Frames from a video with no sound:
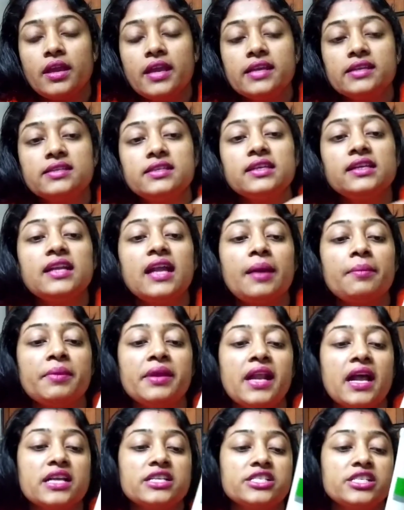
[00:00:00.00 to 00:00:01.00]
এইটটি
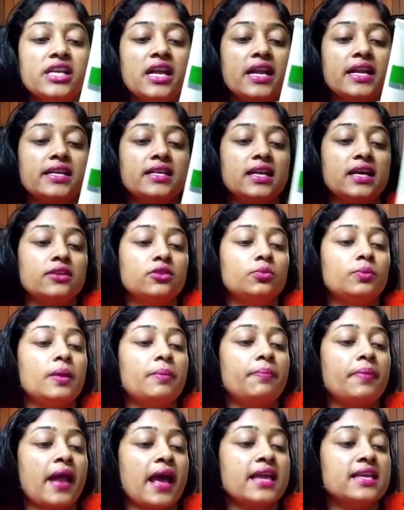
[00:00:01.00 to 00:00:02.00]
গ্রামের আসে আর এটা
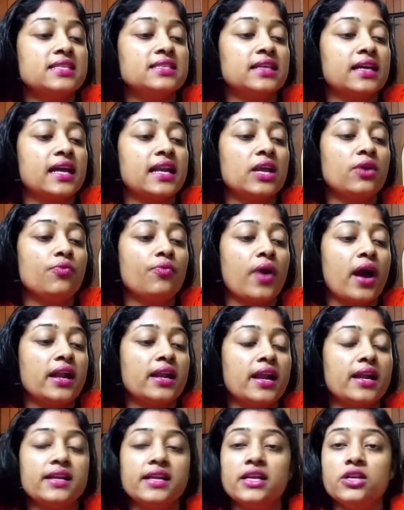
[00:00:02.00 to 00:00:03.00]
তোমার প্রাইস এখানে
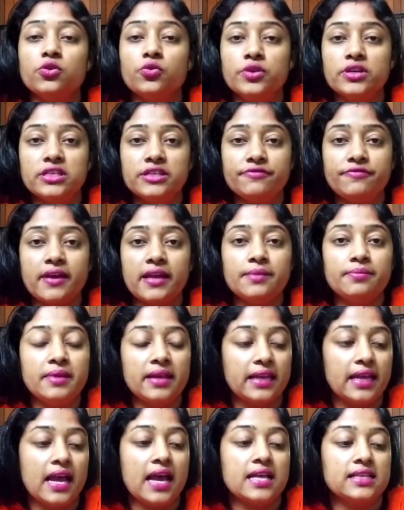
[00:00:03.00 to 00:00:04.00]
ওয়ান
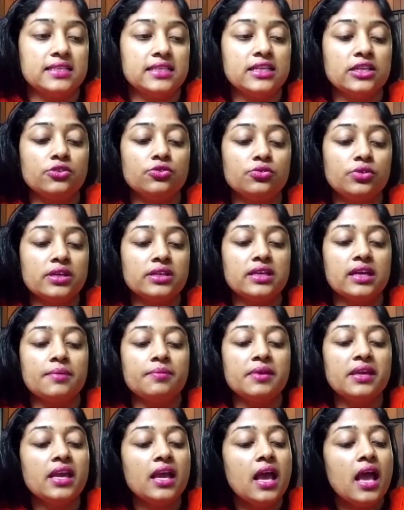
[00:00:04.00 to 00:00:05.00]
লেখা আছে কিন্তু এটা
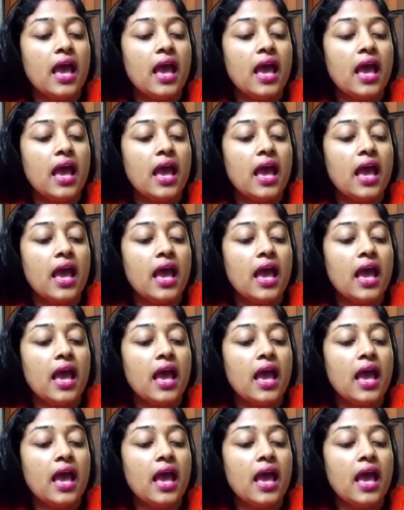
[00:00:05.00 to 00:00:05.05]
আমি